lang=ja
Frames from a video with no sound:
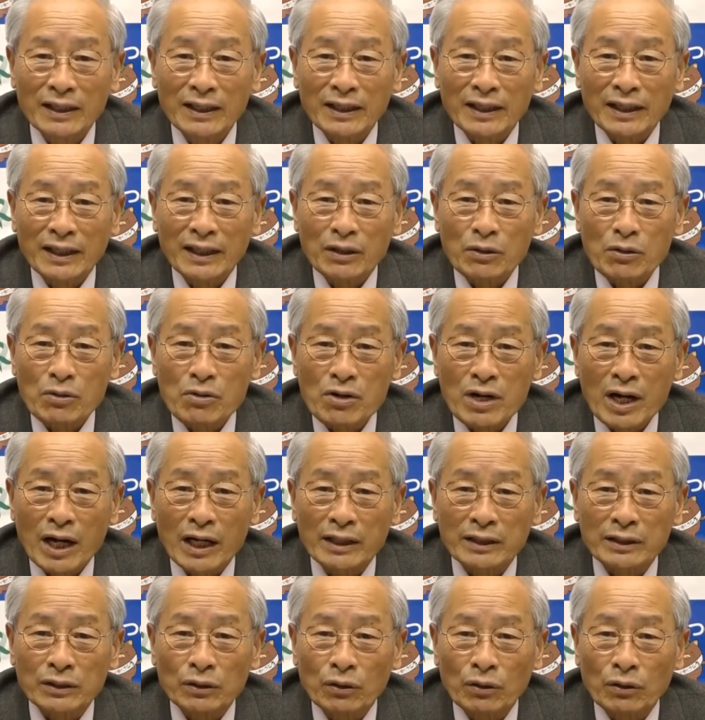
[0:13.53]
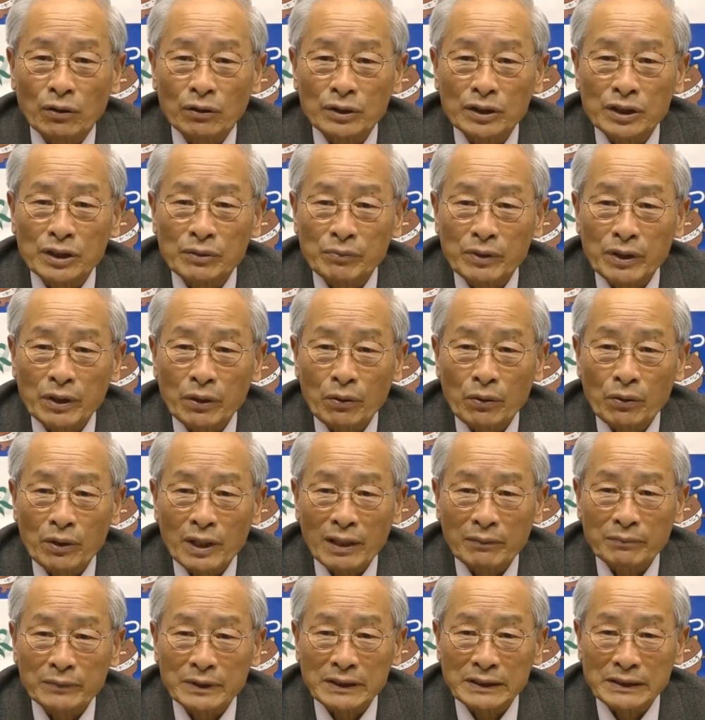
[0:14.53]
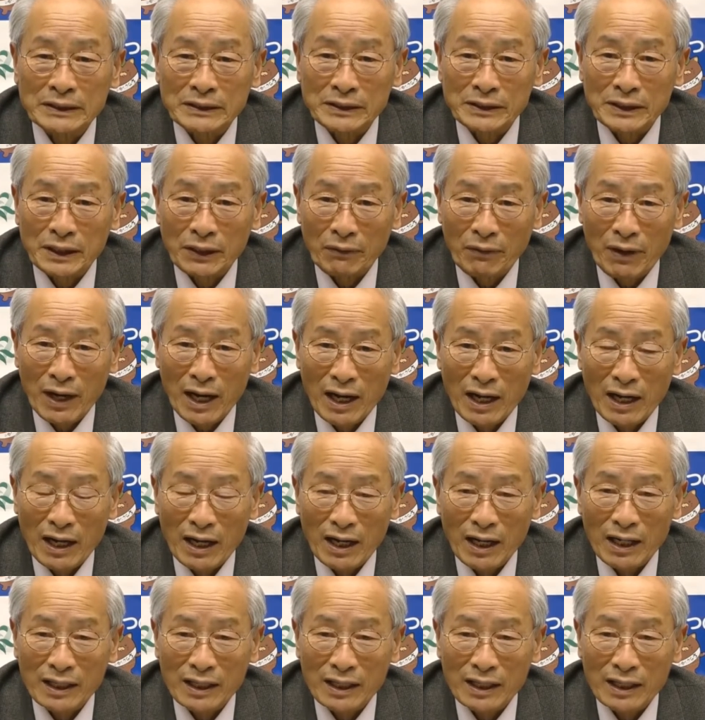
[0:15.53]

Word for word: 今回の市民フォーラムについては